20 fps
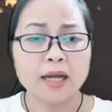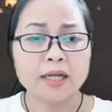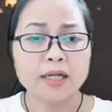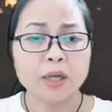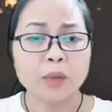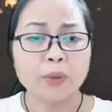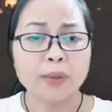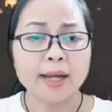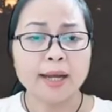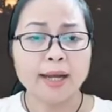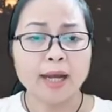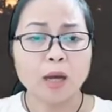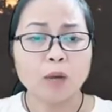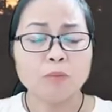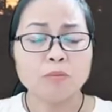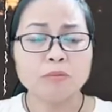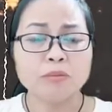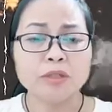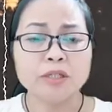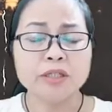đầu các
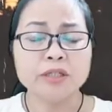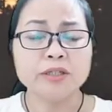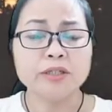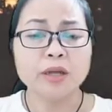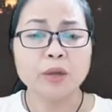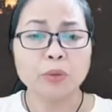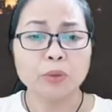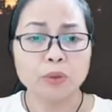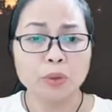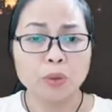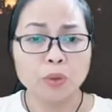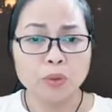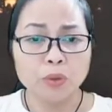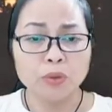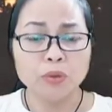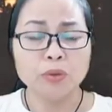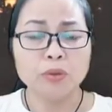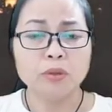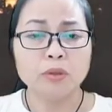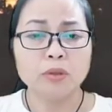ông như đầu thú.